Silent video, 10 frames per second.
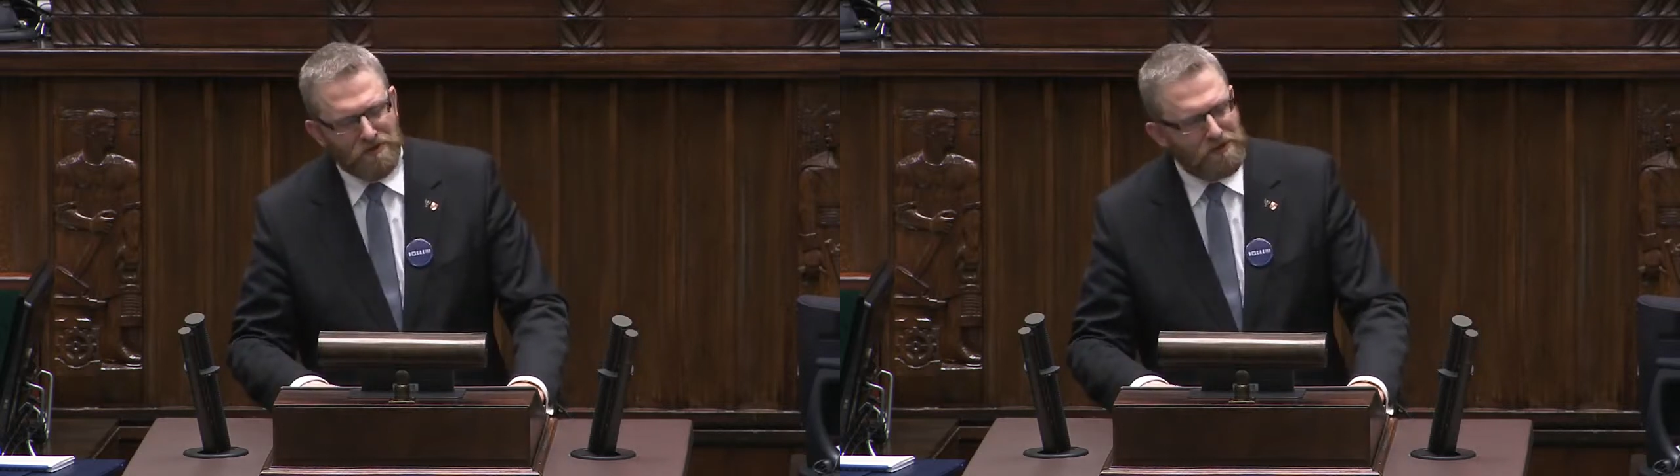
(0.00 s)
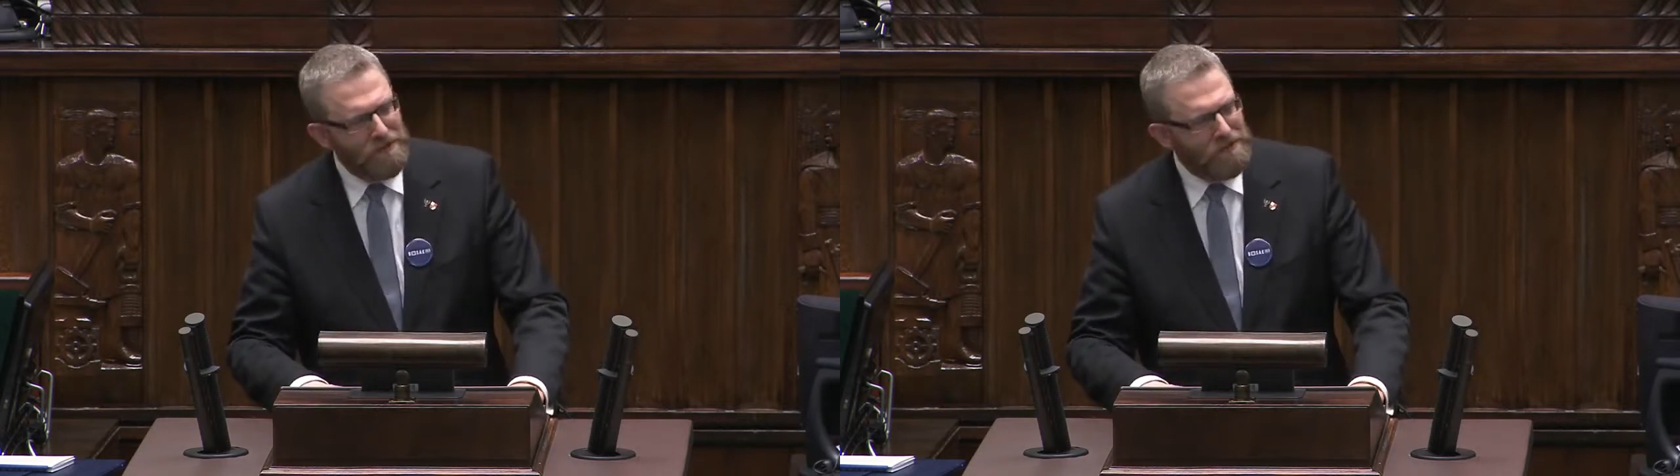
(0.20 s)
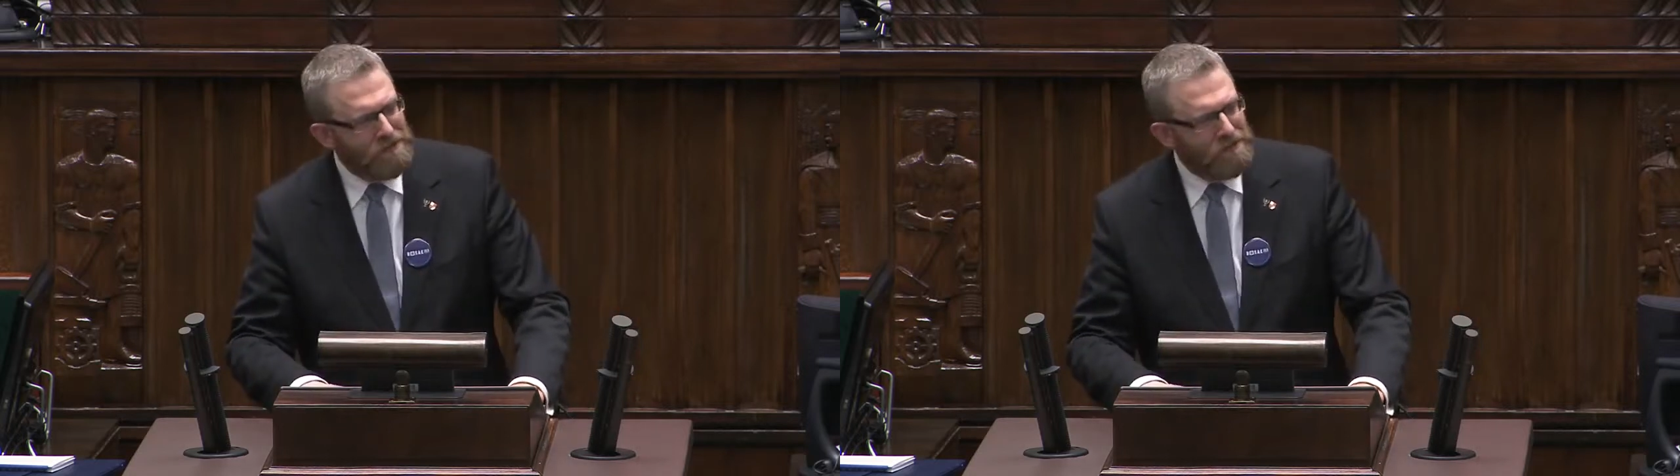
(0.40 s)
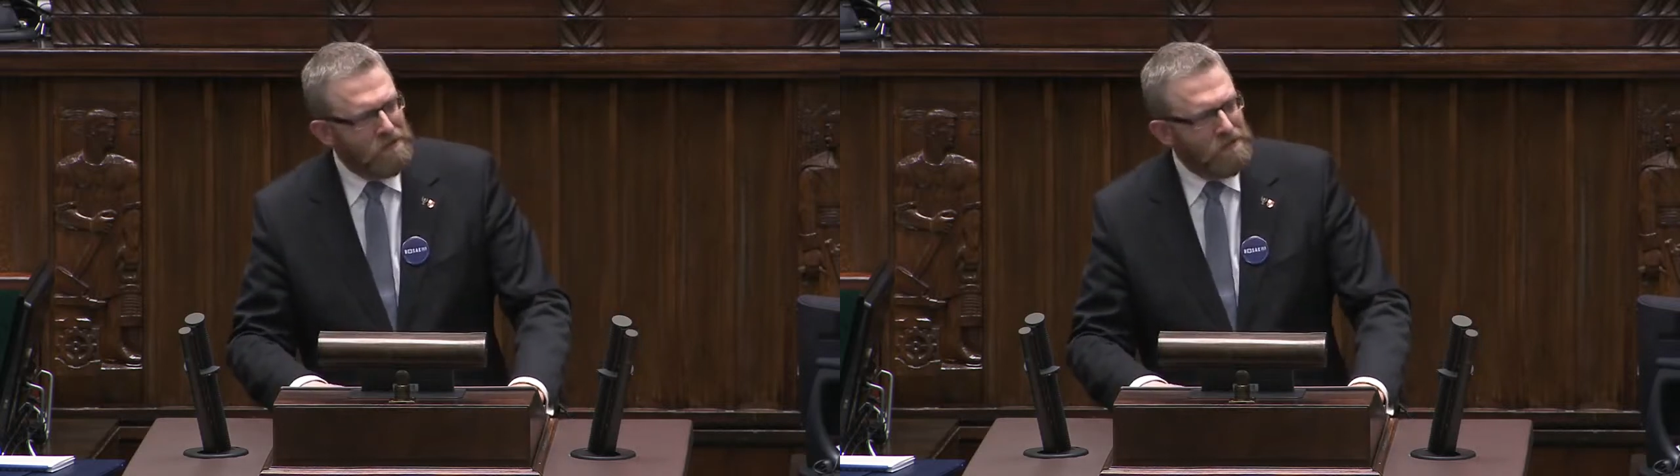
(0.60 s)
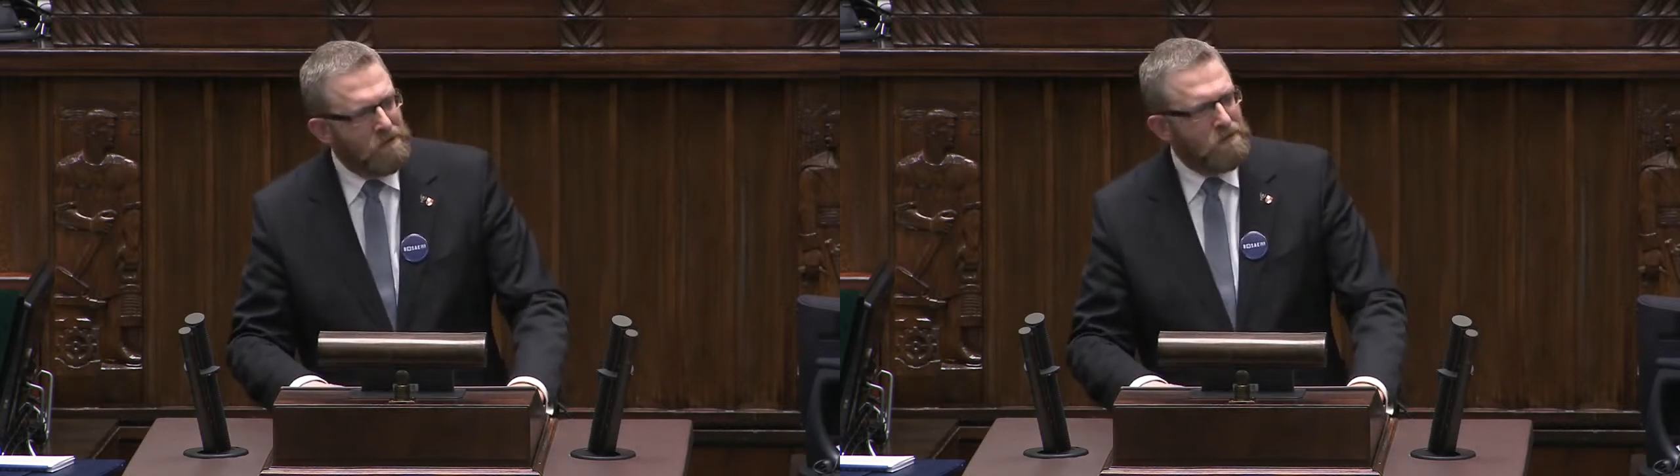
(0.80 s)
że
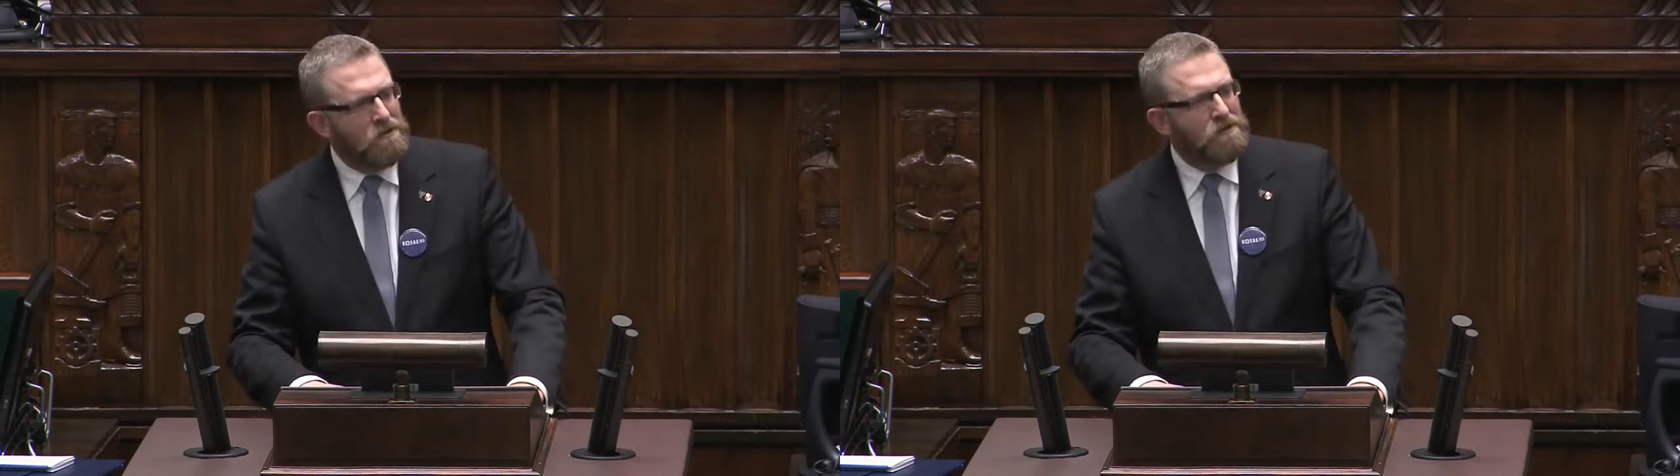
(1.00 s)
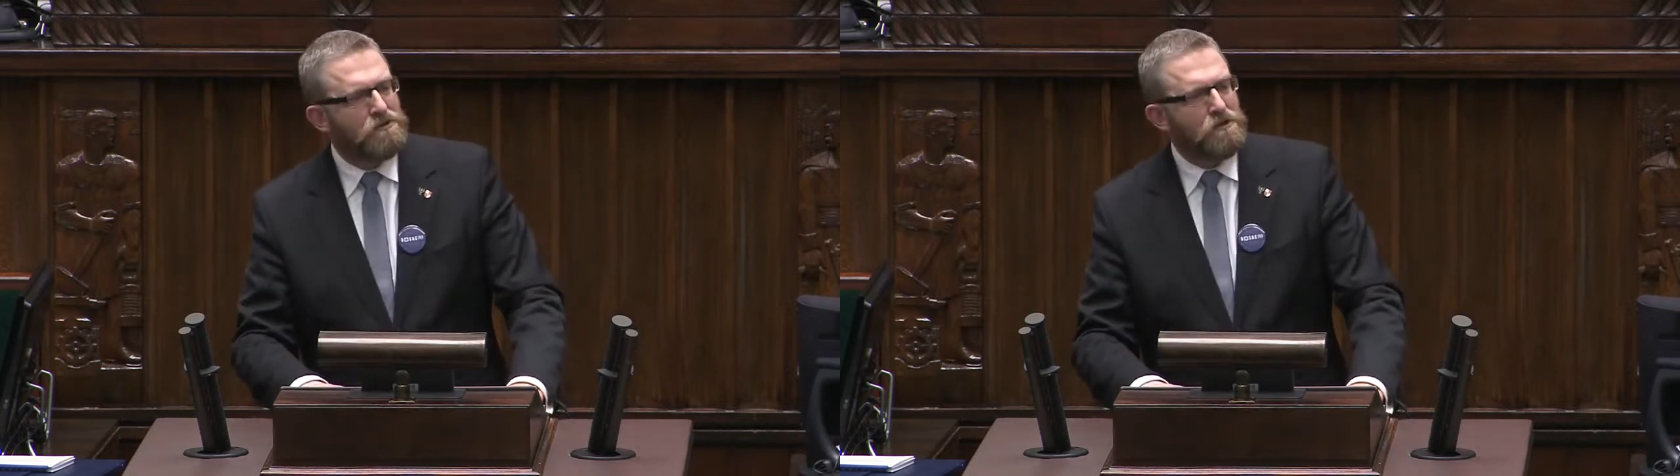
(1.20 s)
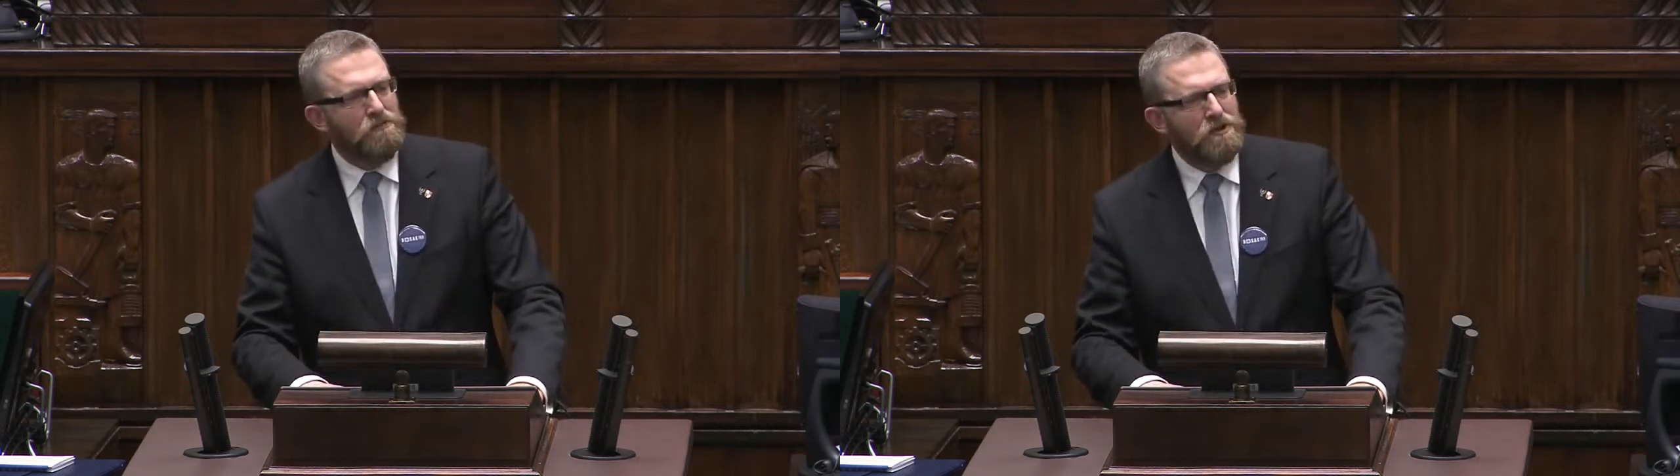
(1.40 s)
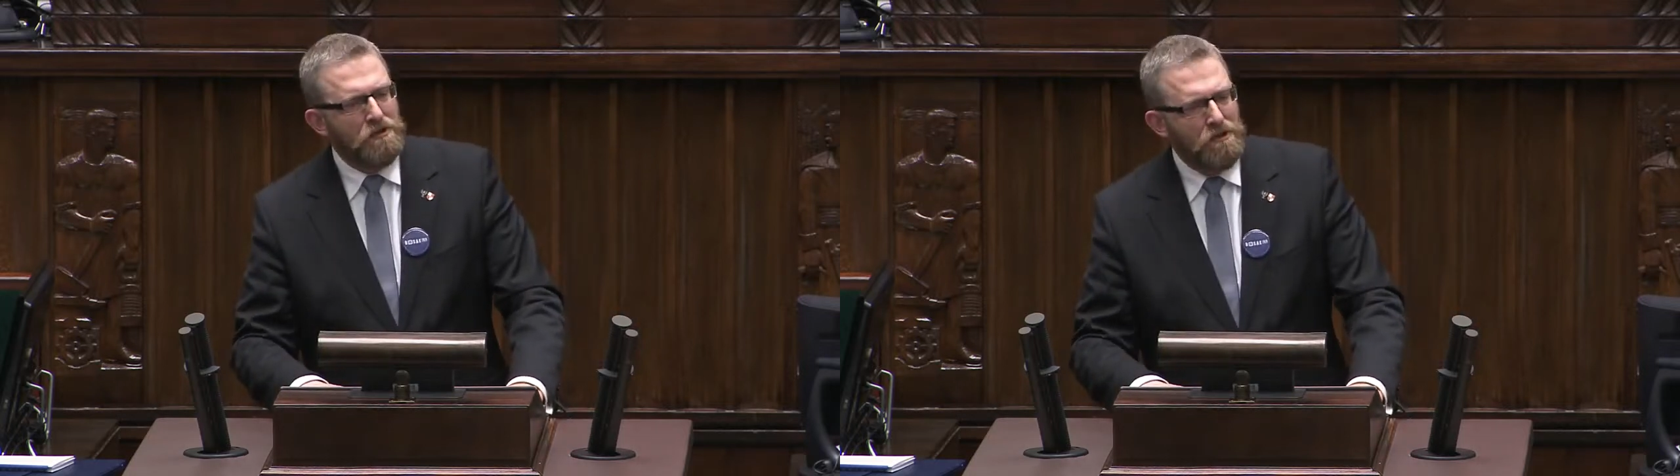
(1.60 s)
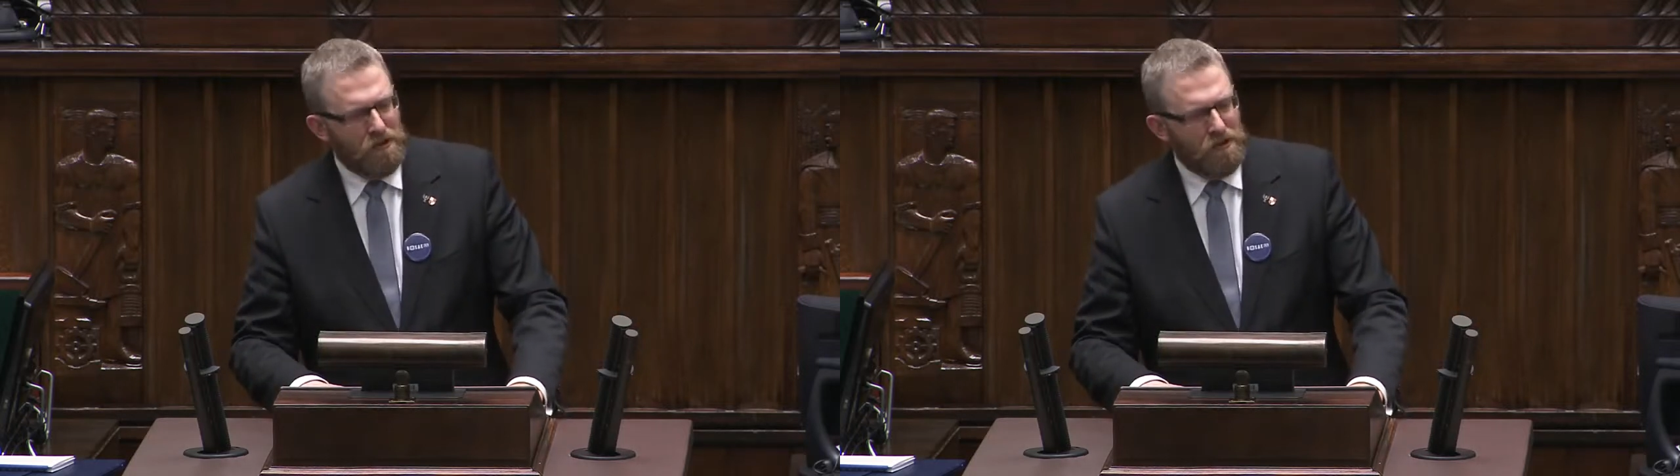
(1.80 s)
kto by